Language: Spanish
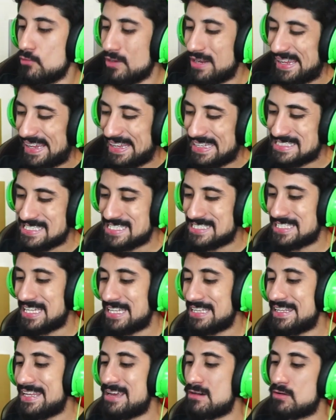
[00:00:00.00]
que sea
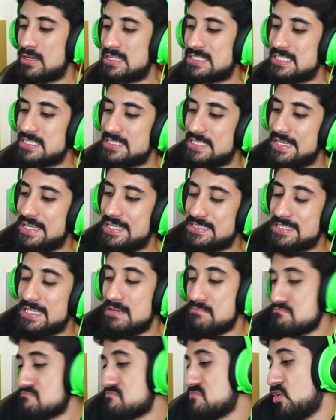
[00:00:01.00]
sandía o que sea cereza.
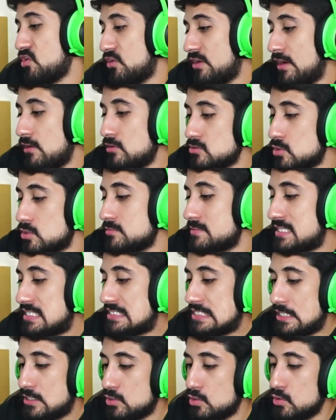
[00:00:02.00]
Yo creo que los dos van a
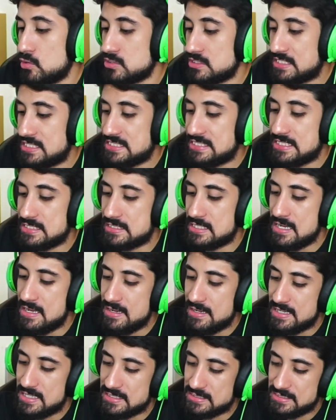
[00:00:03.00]
ser rojos quizás,
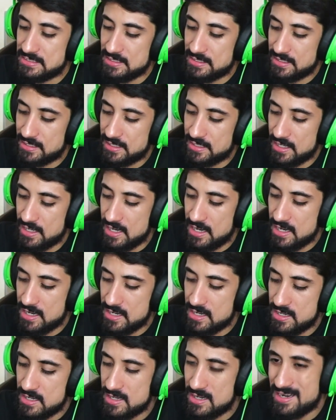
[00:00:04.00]
así
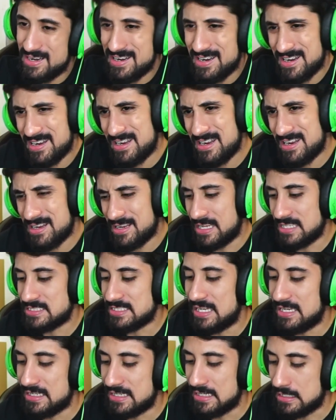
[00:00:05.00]
que... que
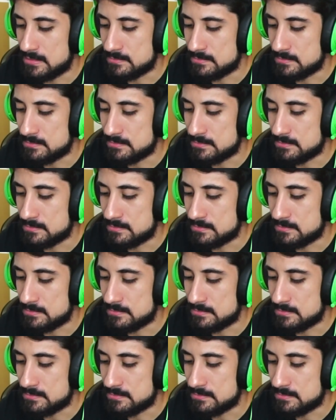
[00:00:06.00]
salga.